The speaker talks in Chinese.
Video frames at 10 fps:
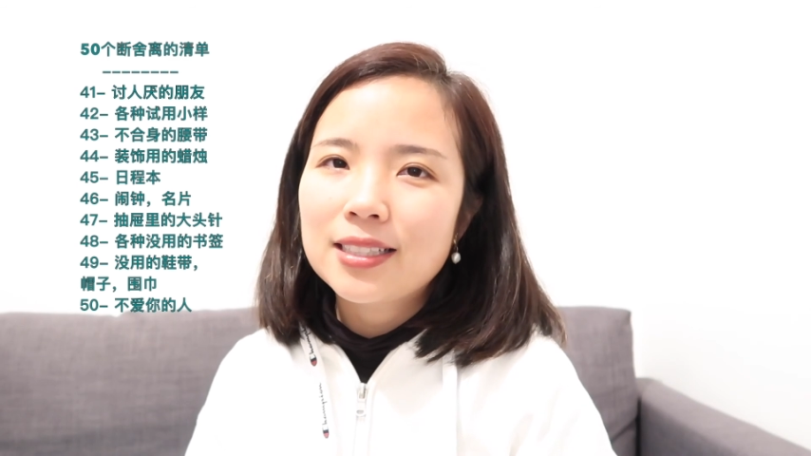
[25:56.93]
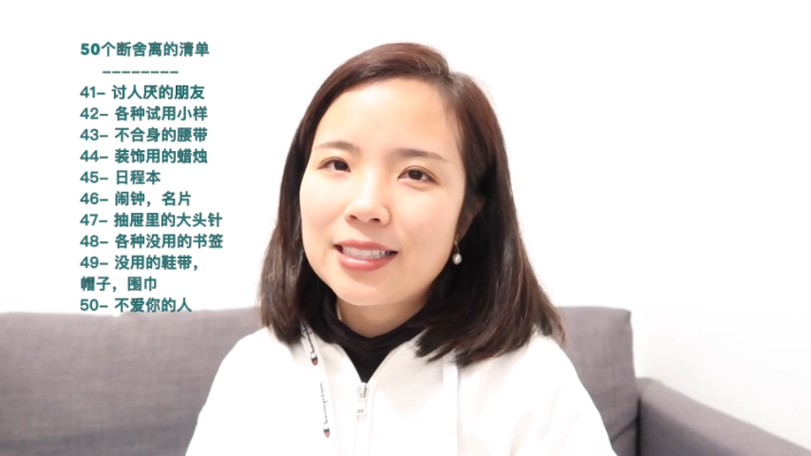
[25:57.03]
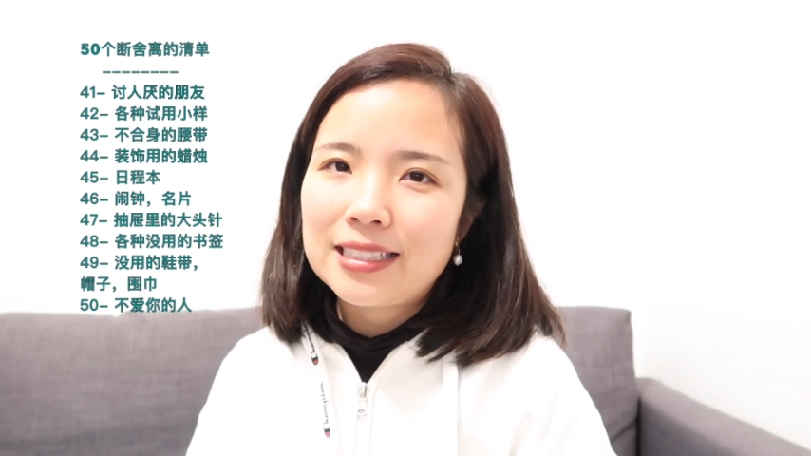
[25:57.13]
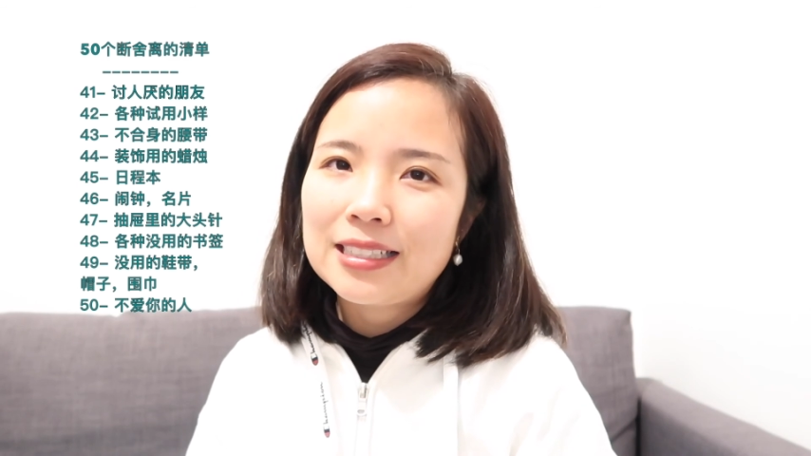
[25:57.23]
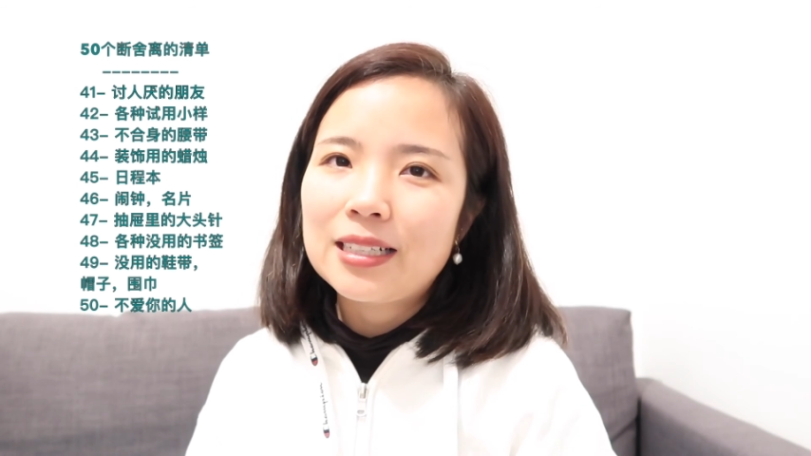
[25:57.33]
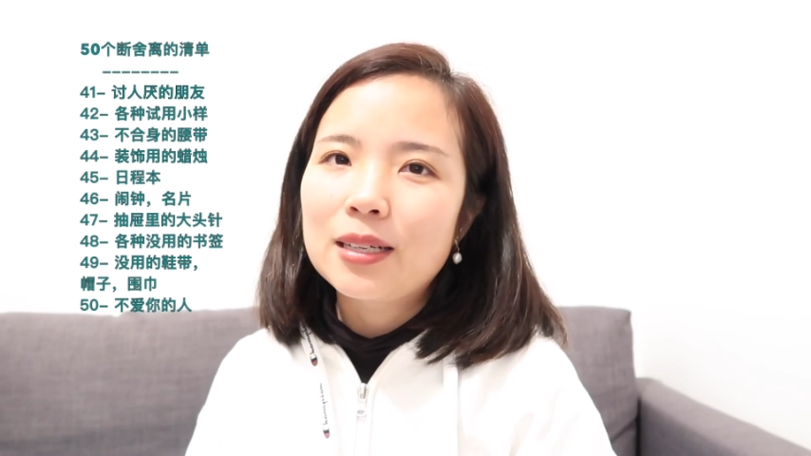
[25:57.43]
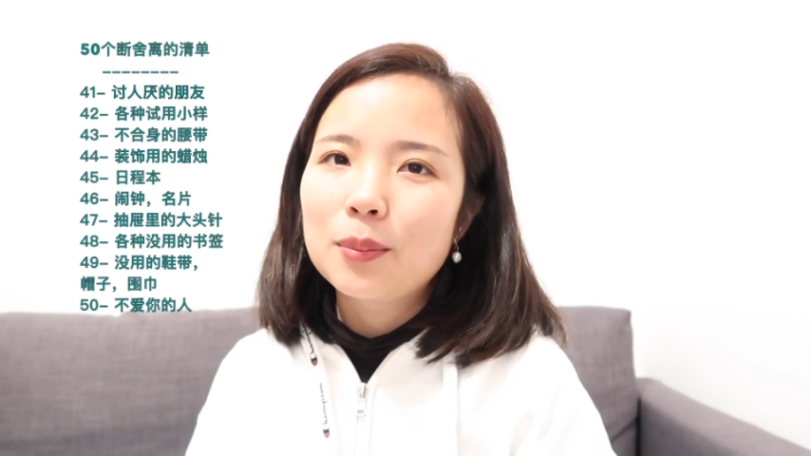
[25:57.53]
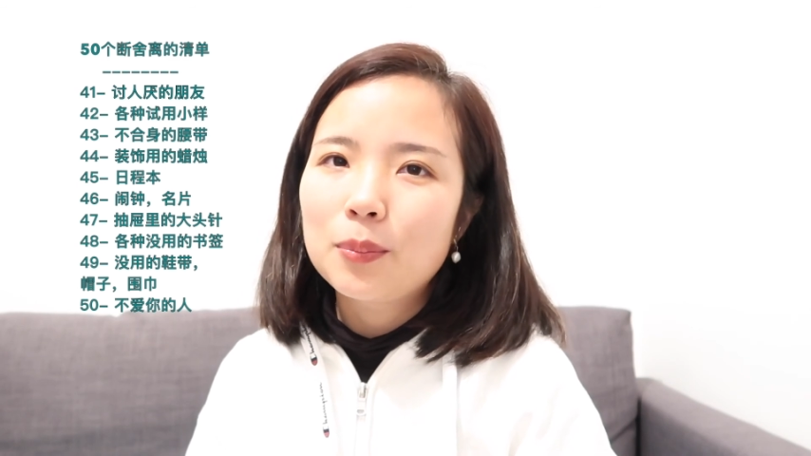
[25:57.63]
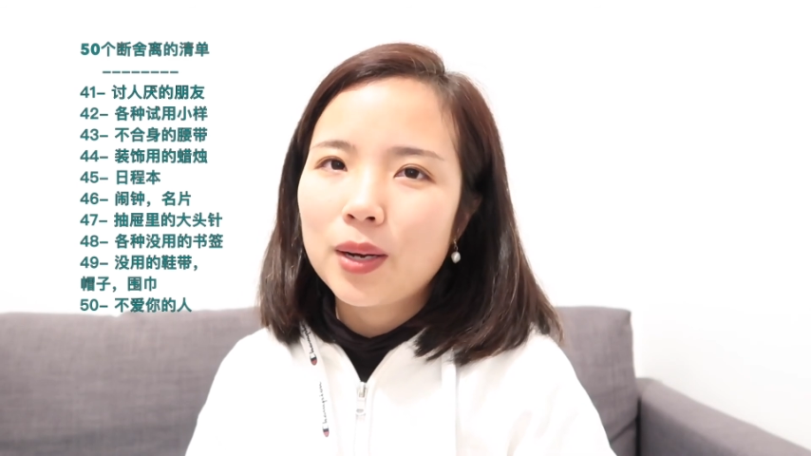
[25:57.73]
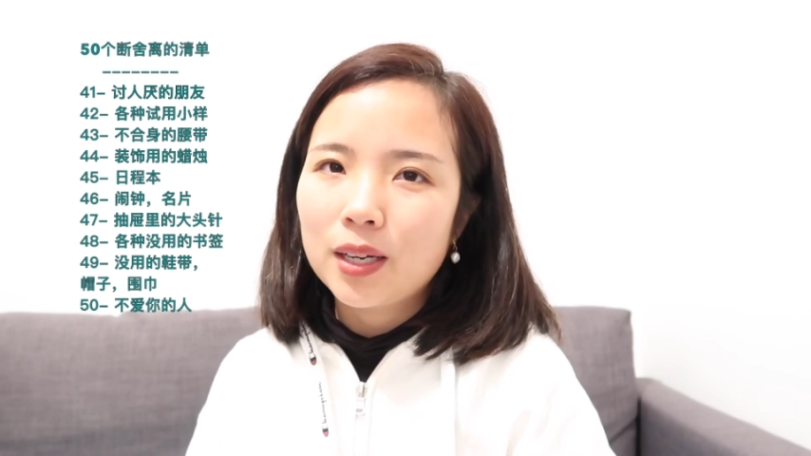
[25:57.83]
亲人、
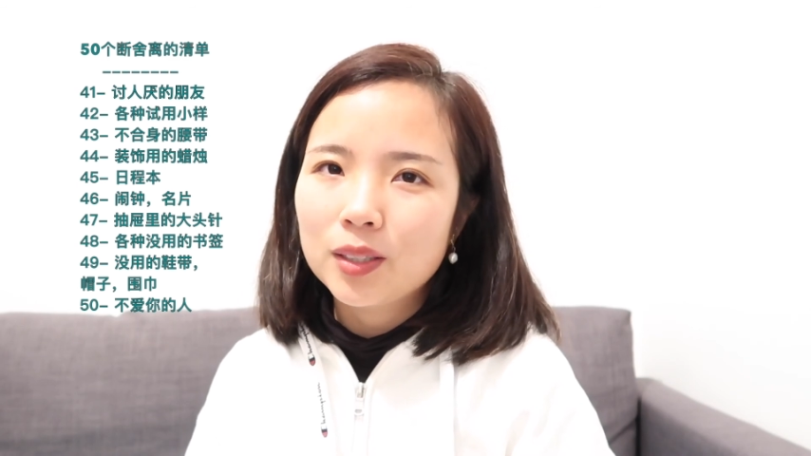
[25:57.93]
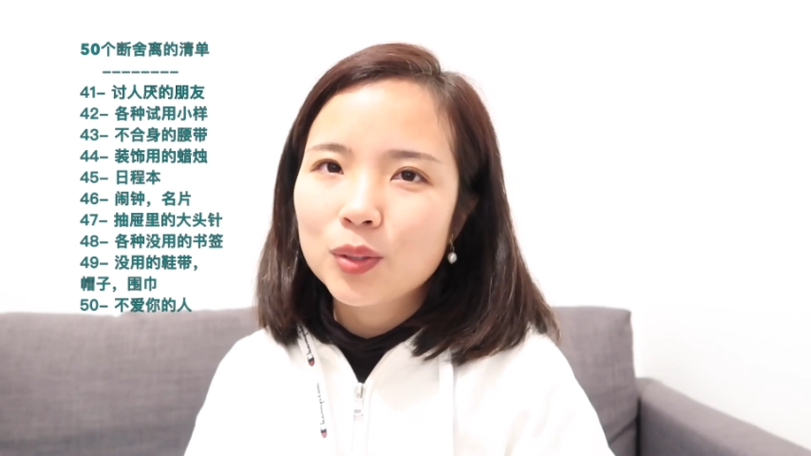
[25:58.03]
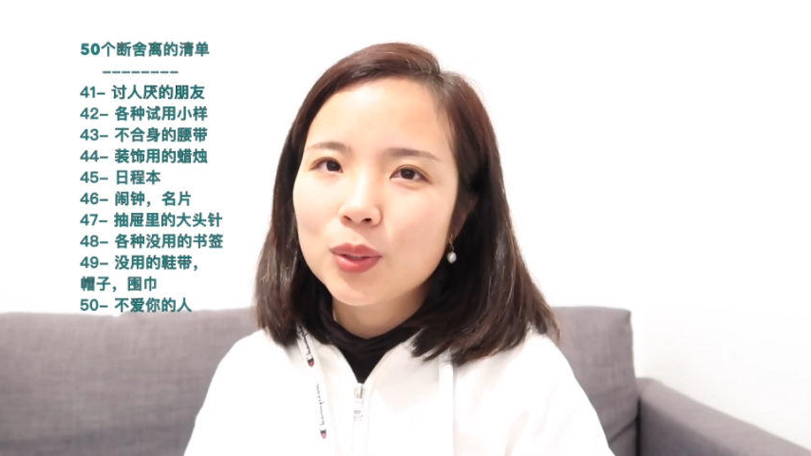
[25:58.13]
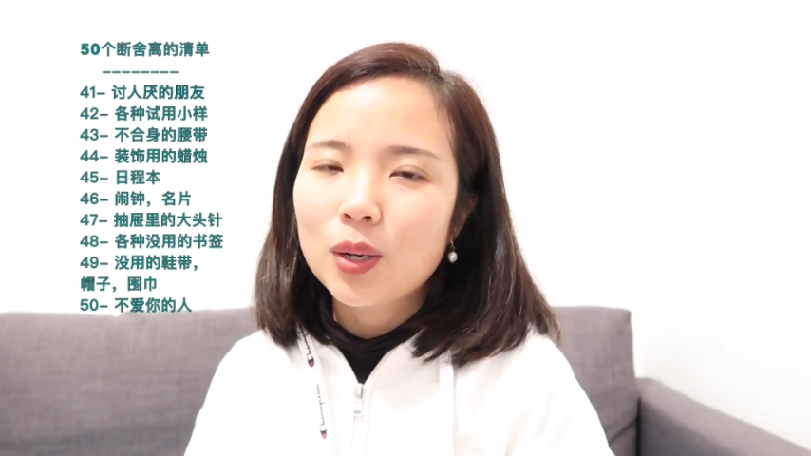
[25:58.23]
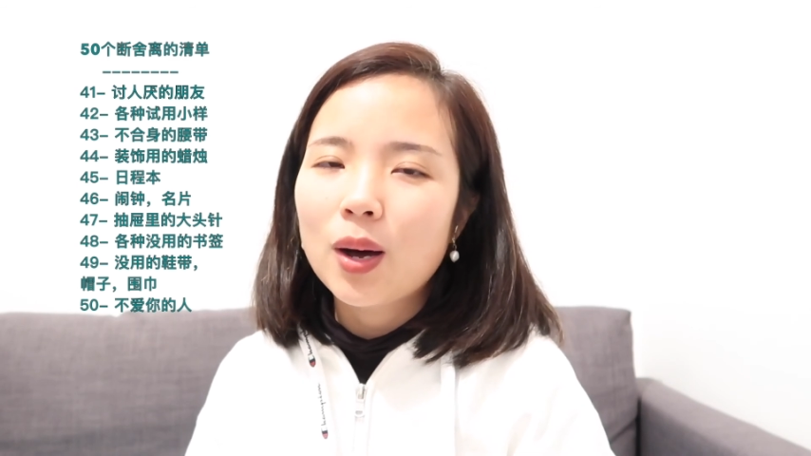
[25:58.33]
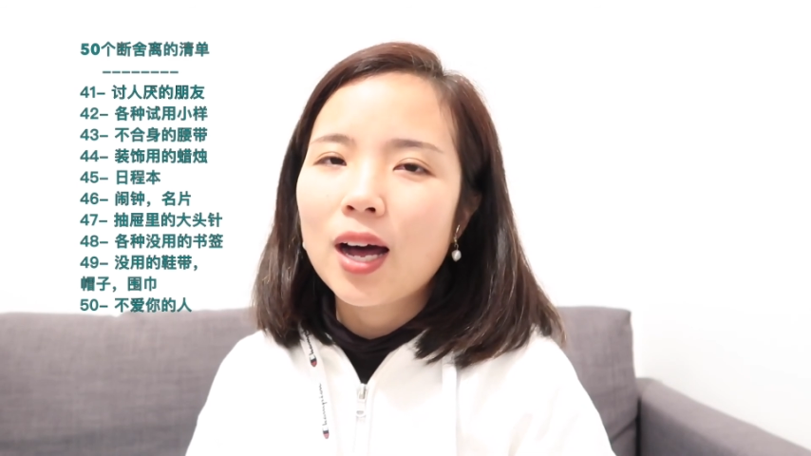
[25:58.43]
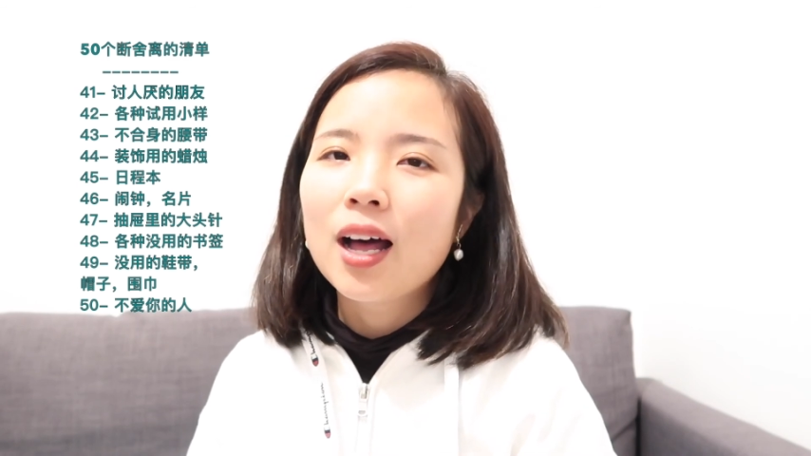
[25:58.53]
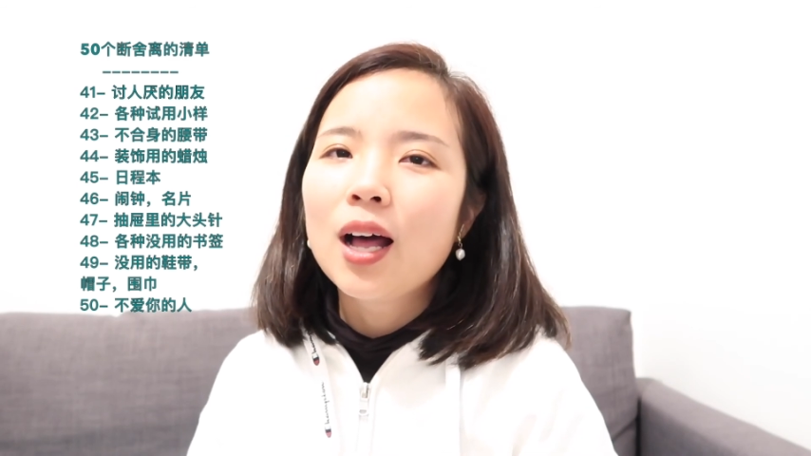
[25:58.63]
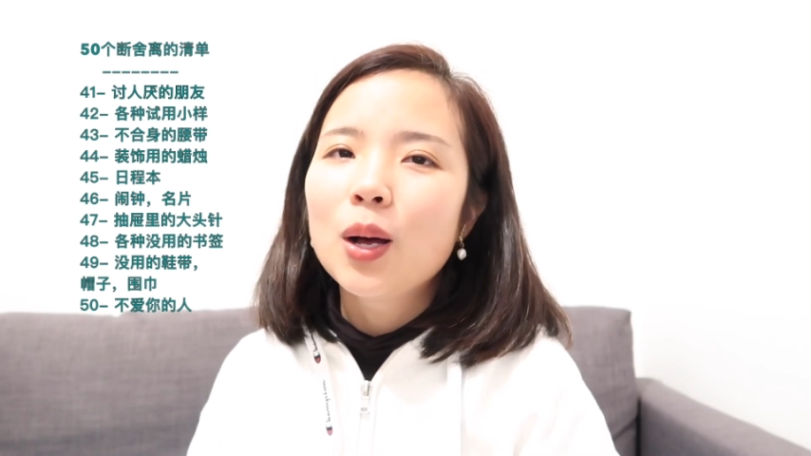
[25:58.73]
朋友的话，